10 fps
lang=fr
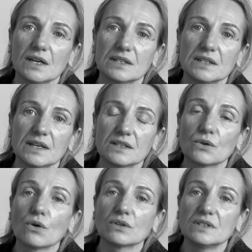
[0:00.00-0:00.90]
qui est
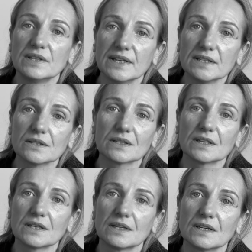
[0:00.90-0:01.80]
extraordinaire
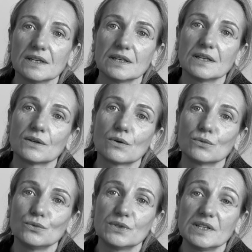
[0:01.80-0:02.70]
et,
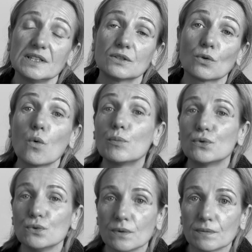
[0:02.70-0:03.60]
qu'on utilise trop peu.